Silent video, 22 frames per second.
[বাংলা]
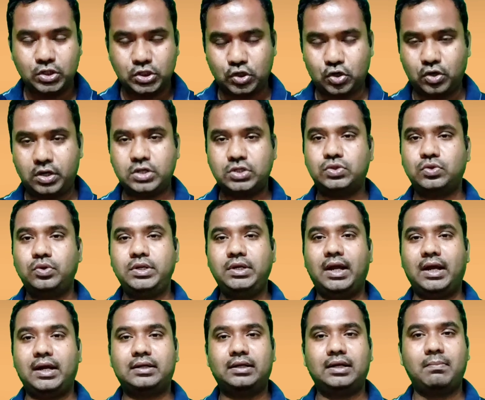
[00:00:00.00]
সরাসরি
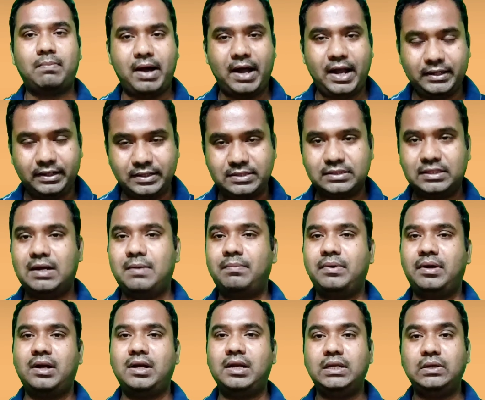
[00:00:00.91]
একটা ভাইরাসকে
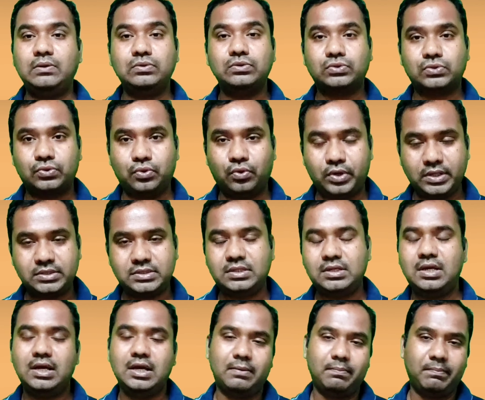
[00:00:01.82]
আমরা এখানে ইউজ
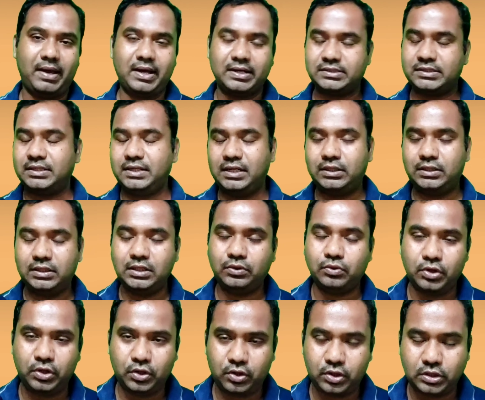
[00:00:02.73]
করেছি ভ্যাকসিনটি
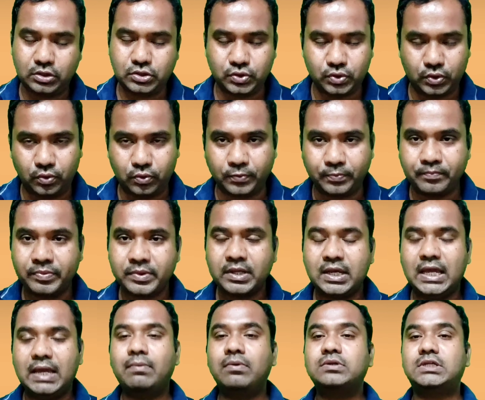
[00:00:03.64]
তৈরি করার জন্য
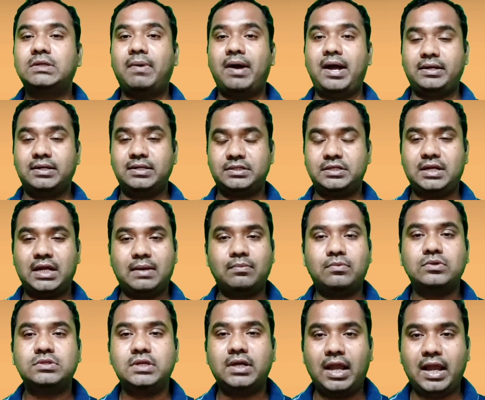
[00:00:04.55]
এবং সেই ভাইরাসটির নাম
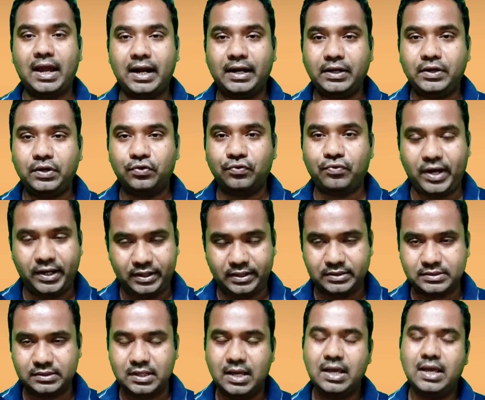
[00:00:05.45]
হচ্ছে অ্যাডিনো
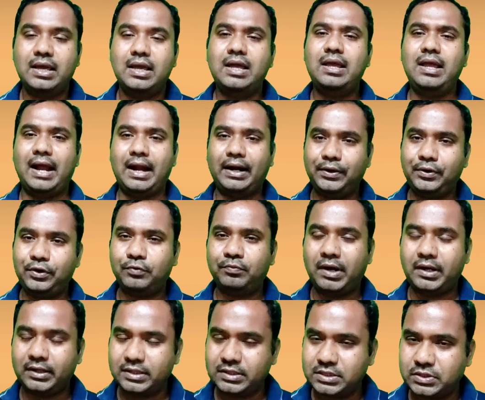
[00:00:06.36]
ভাইরাস এই অ্যাডিনো
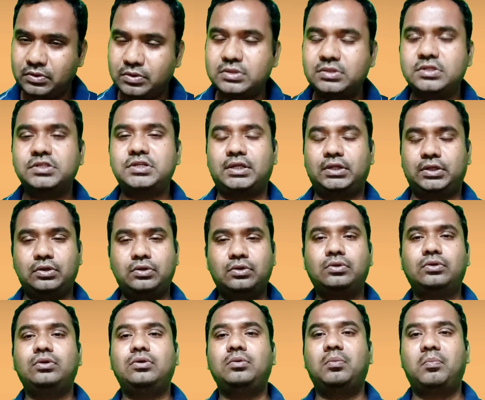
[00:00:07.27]
ভাইরাসটি হচ্ছে
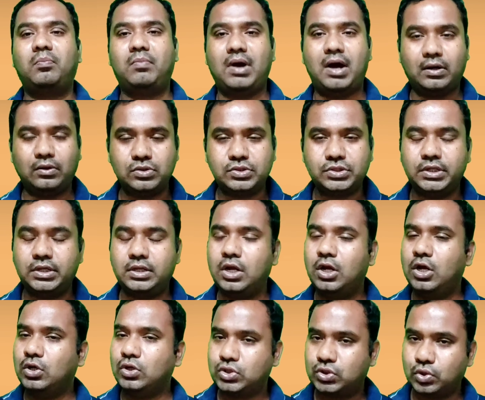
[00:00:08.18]
সাধারণত মানুষের
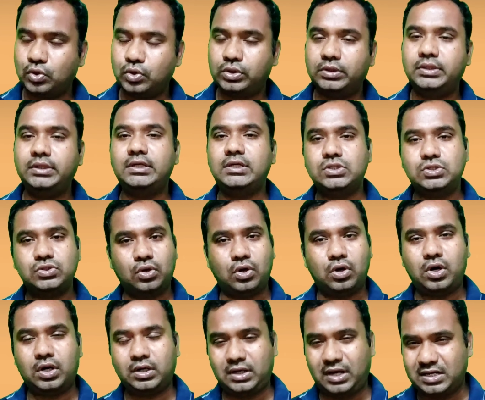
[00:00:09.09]
সর্দি
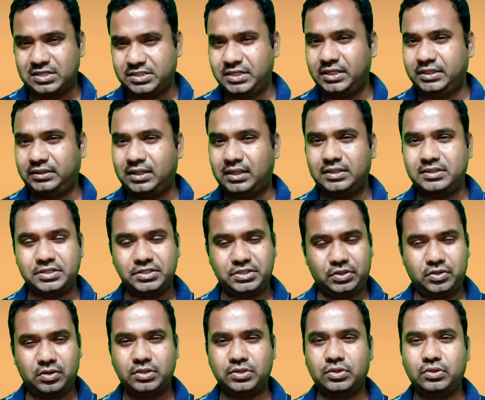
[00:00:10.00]
জ্বর কাশি ইত্যাদি
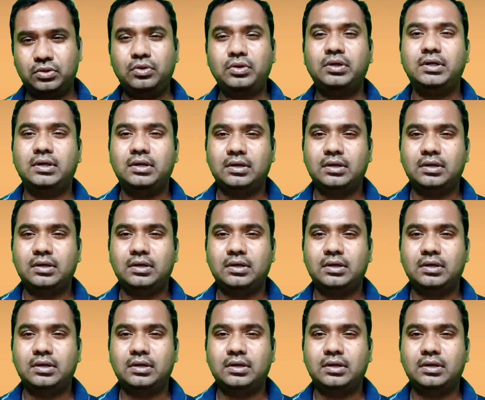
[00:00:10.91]
সৃষ্টি করার জন্য